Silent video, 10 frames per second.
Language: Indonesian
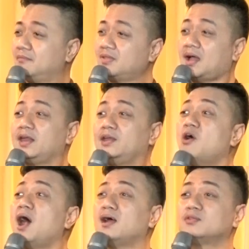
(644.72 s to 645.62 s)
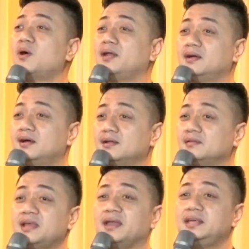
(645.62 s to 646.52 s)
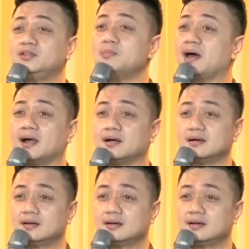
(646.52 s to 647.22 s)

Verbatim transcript: Sekali doa Tuhan dengar, jadi itu barang.